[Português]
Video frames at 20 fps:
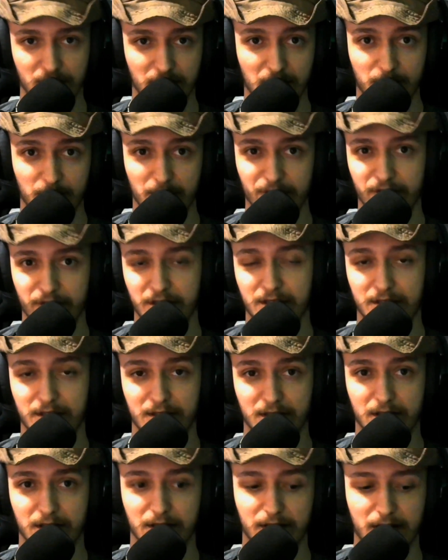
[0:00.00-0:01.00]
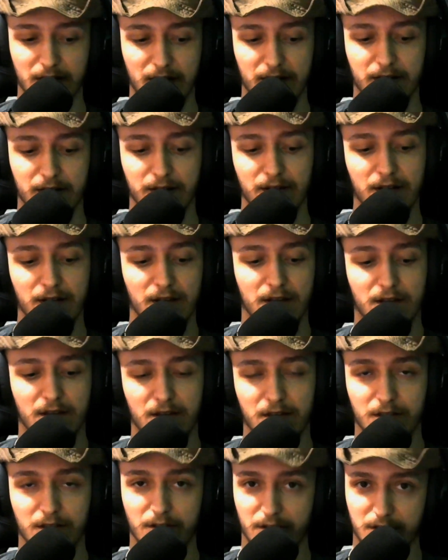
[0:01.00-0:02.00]
ter uma vida sedentária.
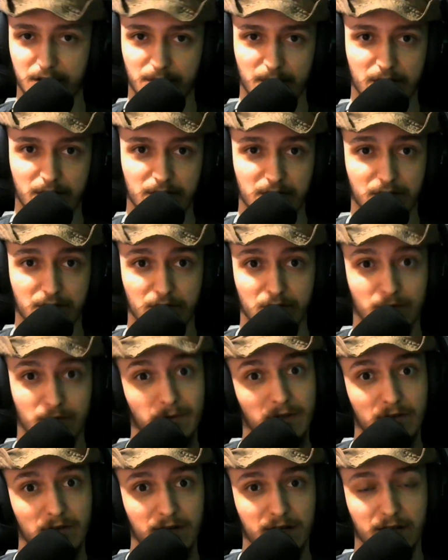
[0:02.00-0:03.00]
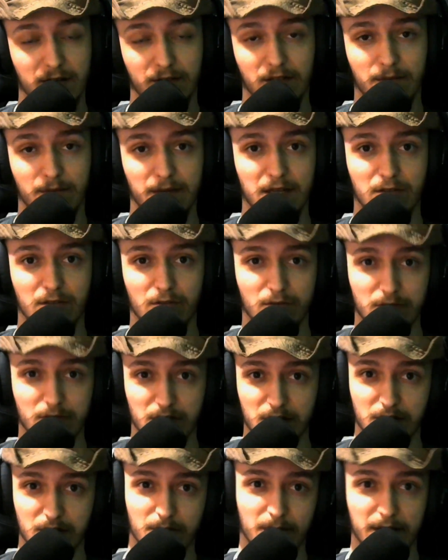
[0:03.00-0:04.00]
Então, essa é uma coisa que eu tô melhorando também. Todo
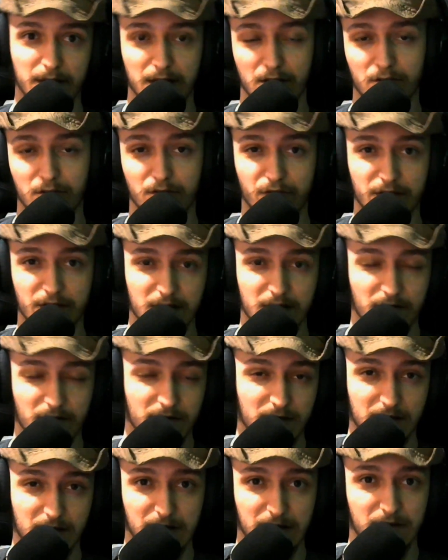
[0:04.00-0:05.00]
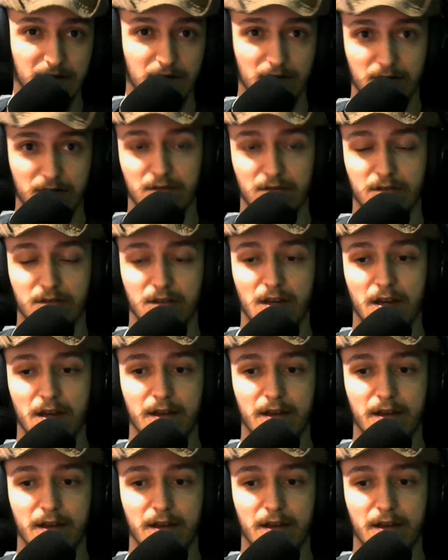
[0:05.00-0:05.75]
dia de manhã eu tô fazendo os exercícios.